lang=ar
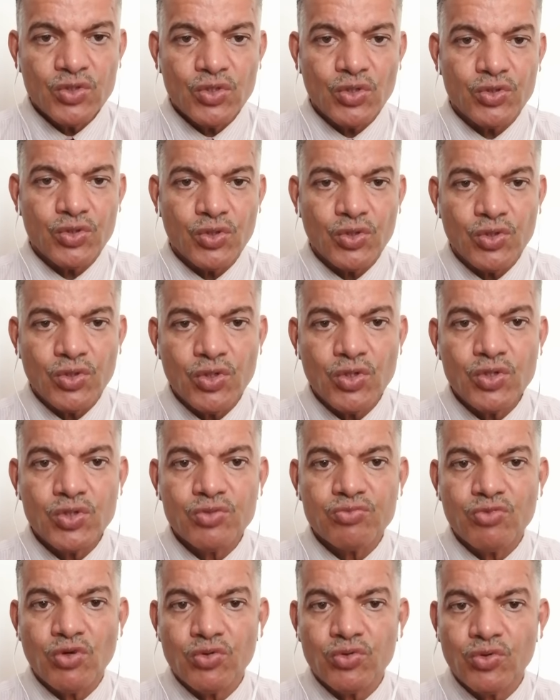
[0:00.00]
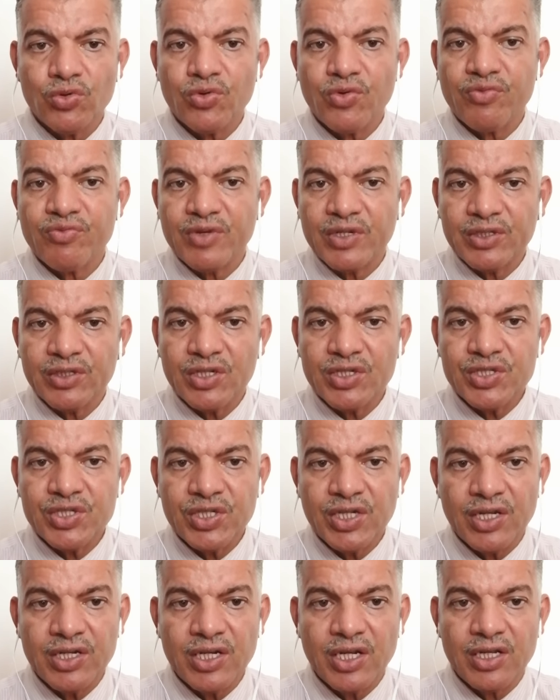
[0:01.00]
جيل دولوز مولود
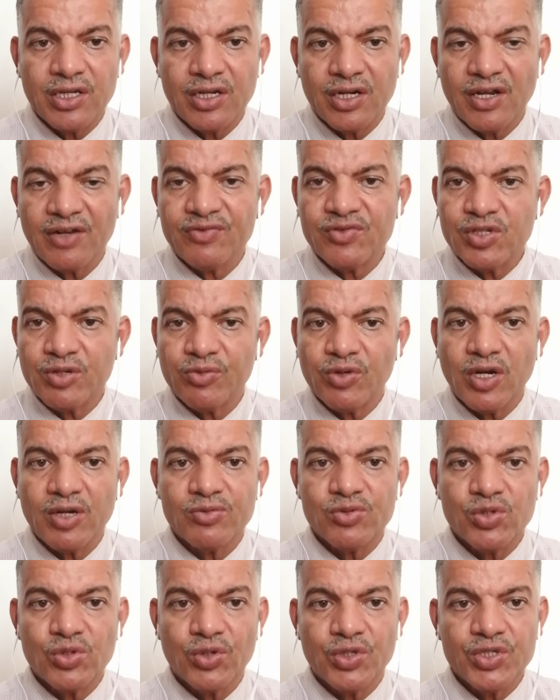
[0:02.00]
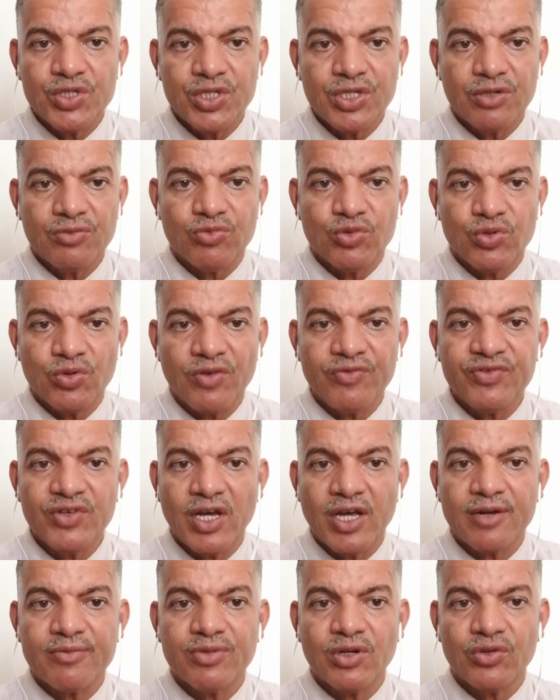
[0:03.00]
18 يناير 1925
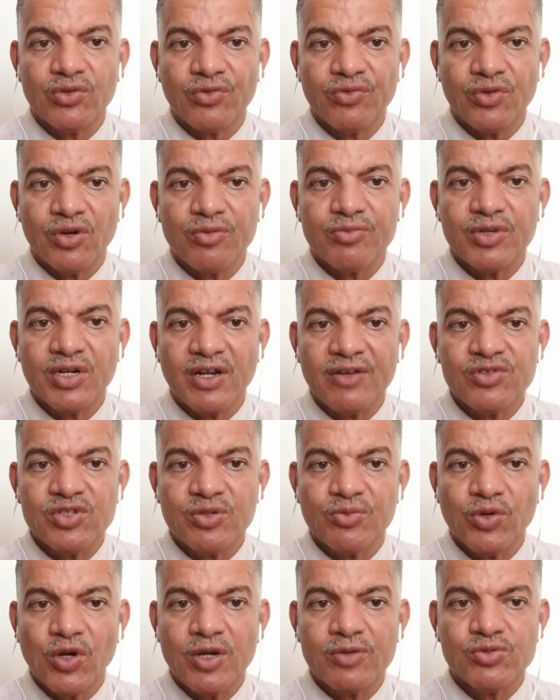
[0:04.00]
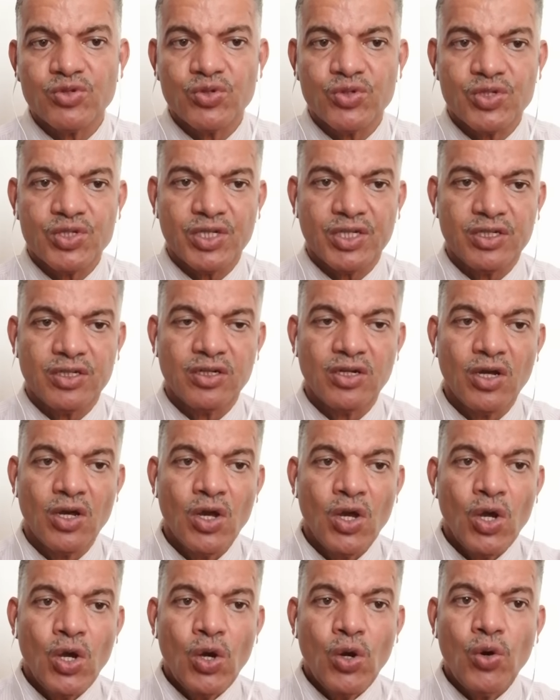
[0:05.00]
متوفي 4 نوفمبر
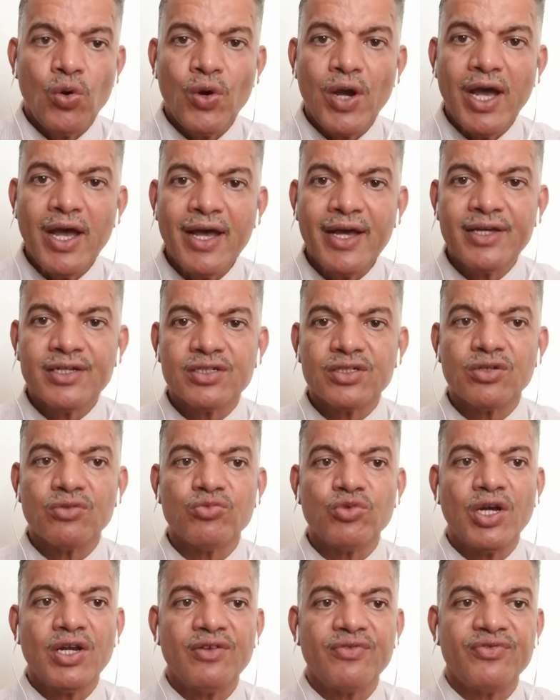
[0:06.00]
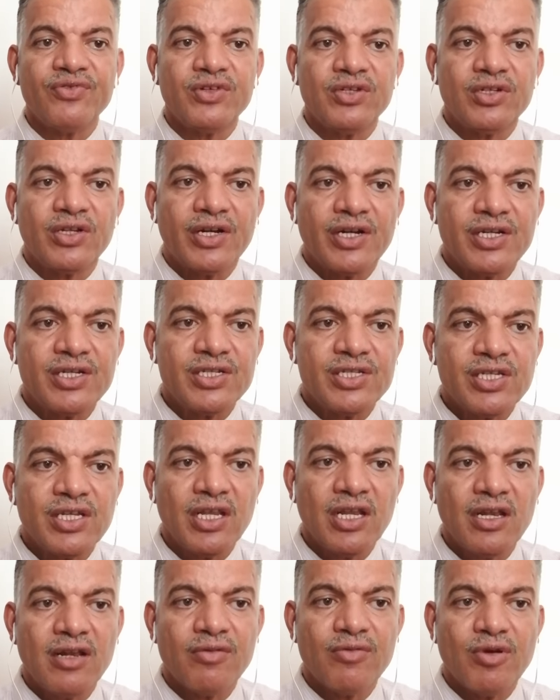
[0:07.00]
1995 هو أحد المؤلفين
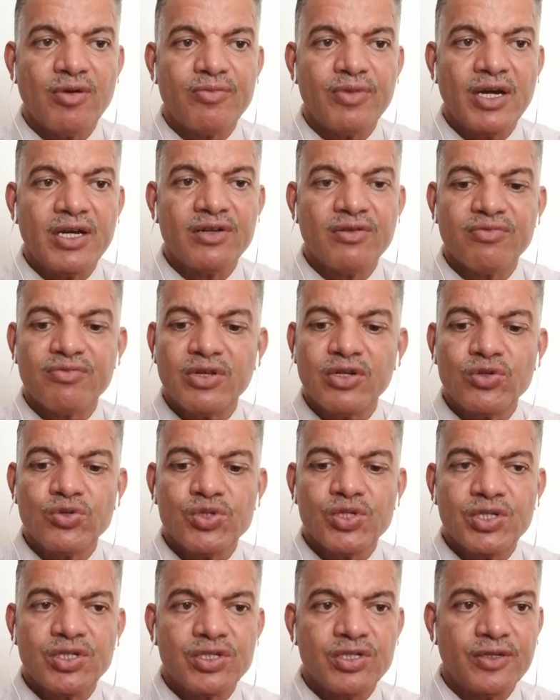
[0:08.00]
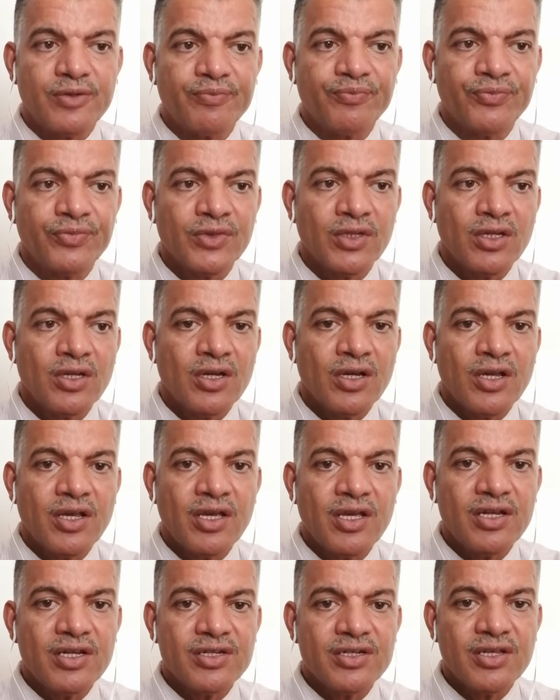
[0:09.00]
الرئيسيين لما بعد 68
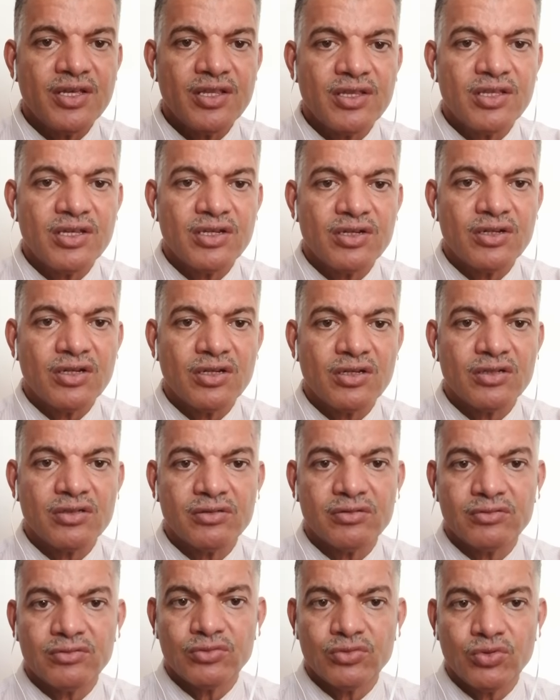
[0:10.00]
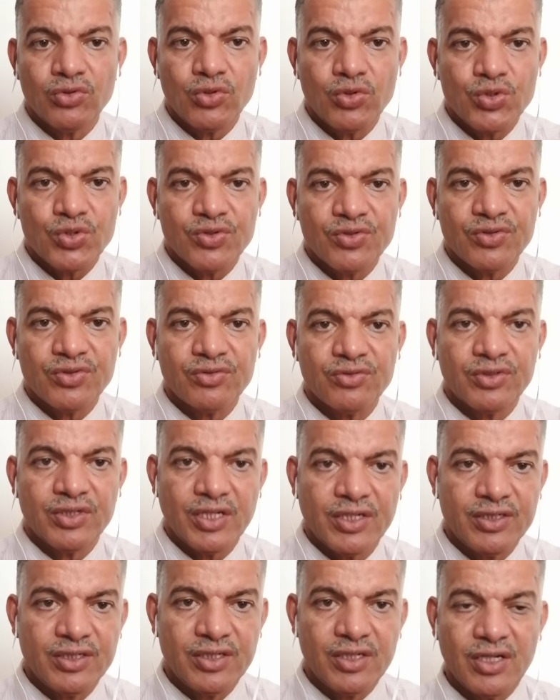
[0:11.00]
كانت هذه الدروس
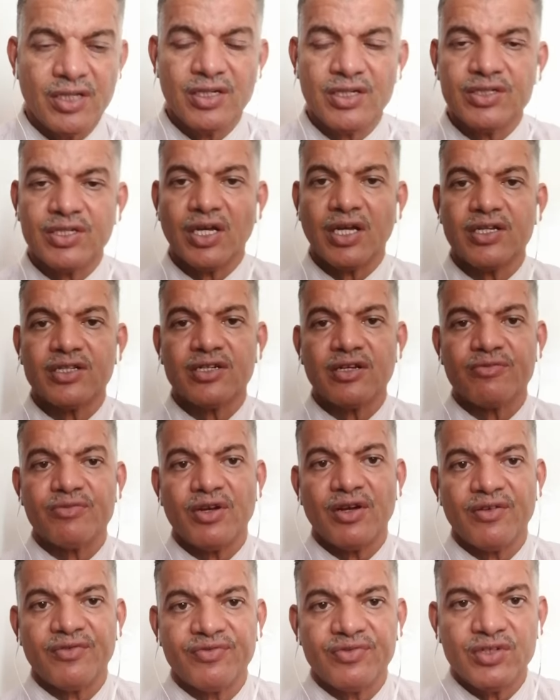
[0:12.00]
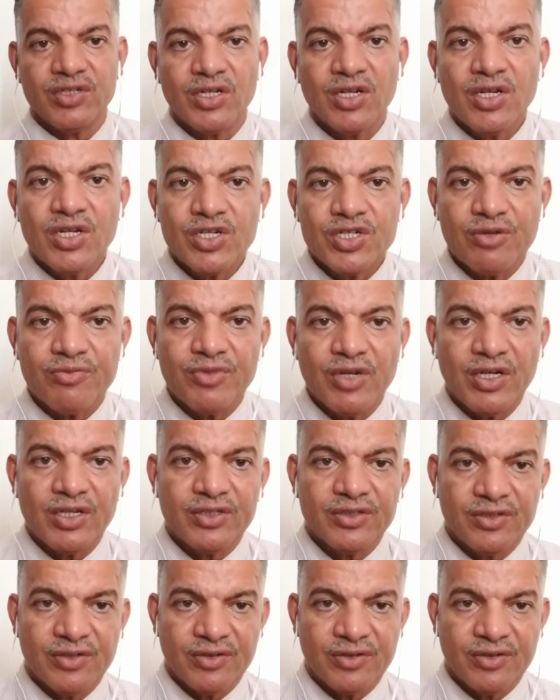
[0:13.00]
يعني التي قدمها في جامعة